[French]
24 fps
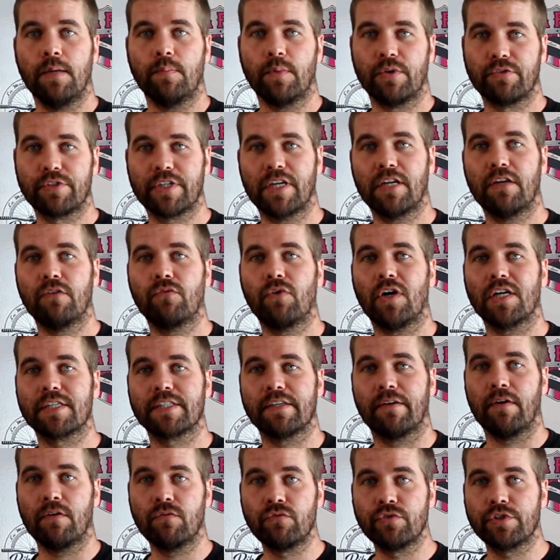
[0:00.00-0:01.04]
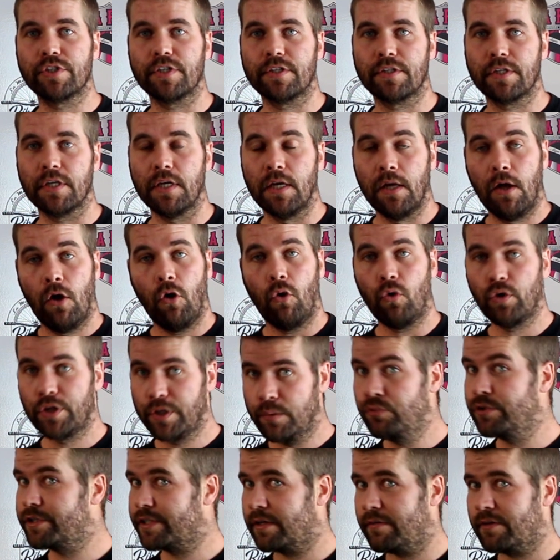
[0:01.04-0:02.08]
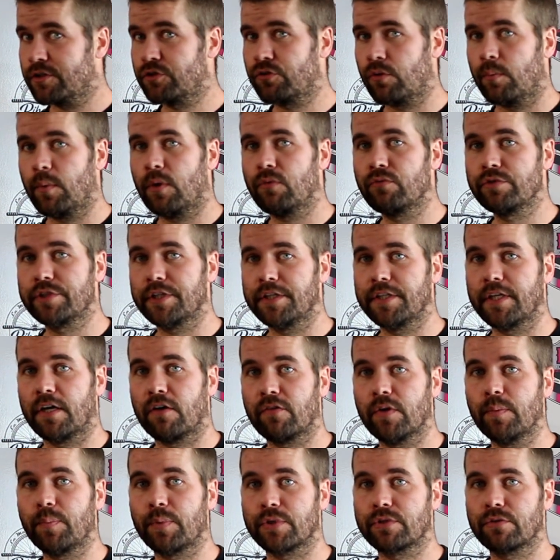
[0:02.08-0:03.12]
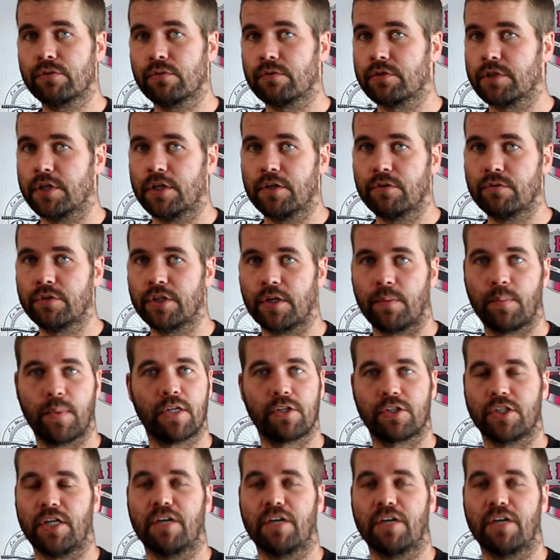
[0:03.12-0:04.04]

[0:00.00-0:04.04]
Mais vous allez voir que ça va vous aider. Au début, ça va sûrement vous énerver parce que vous allez vous dire merde,